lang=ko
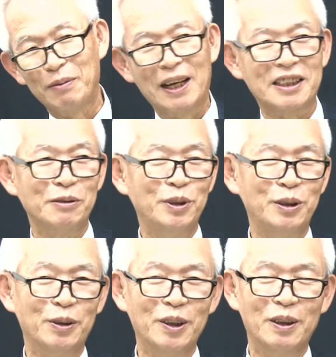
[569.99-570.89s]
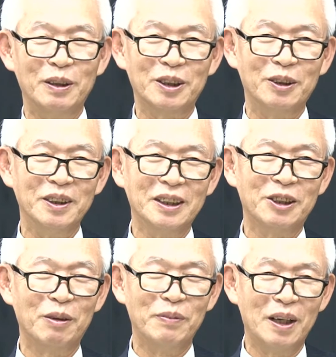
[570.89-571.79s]
말씀이시고요. 예. 저는
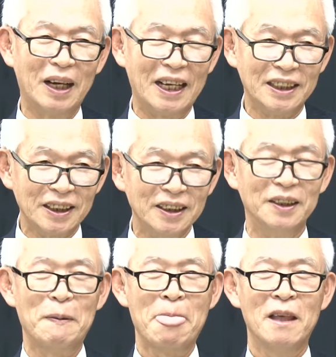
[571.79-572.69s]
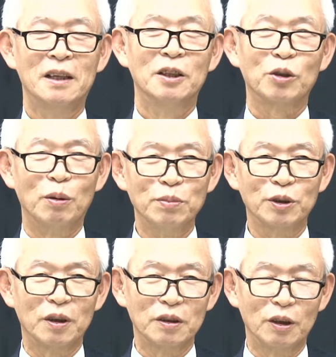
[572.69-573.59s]
정말 아직은 전부
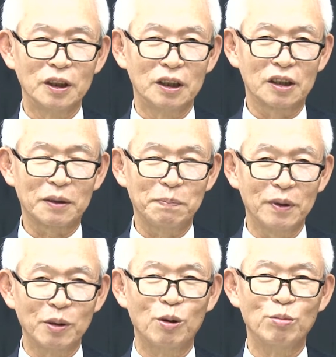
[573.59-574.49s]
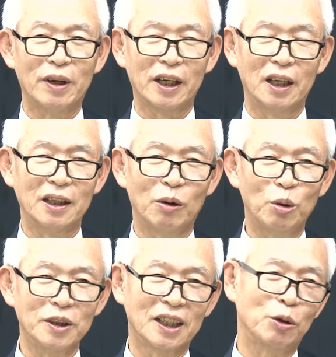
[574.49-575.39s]
저는 어디 특별히 공부한 게 아니라
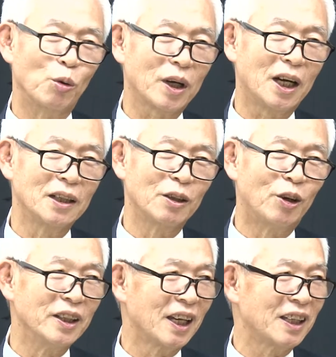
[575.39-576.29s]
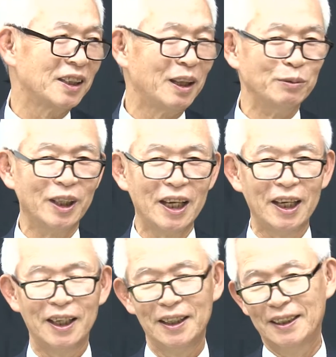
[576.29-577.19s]
혼자 독학을 거의 했기
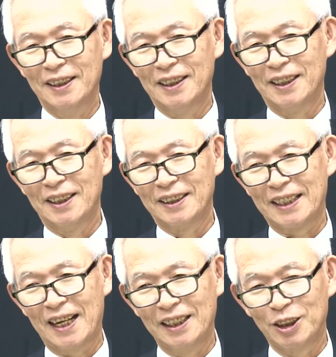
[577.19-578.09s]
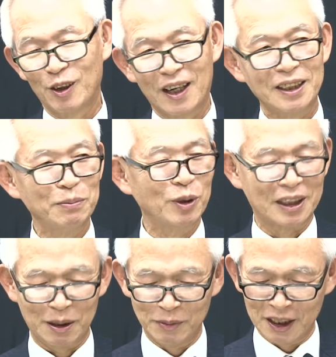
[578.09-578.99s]
때문에 네. 아, 잘 적하지
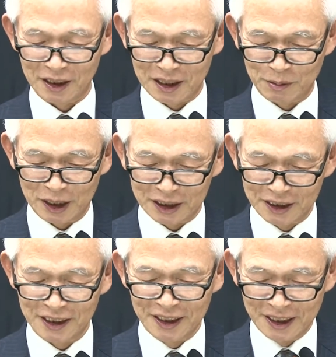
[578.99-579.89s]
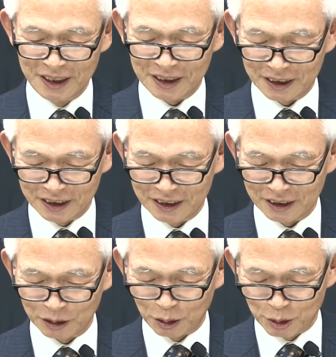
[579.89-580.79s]
못합니다. 그러나 하여튼 그,
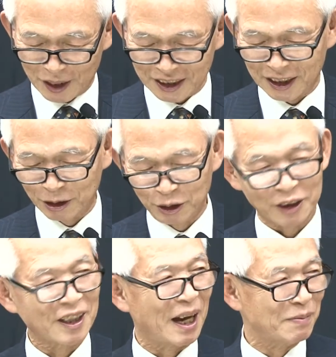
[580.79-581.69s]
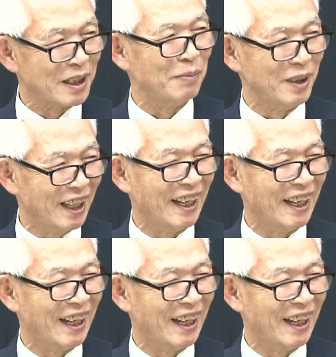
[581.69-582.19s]
너무 과찬이셔서 감사합니다.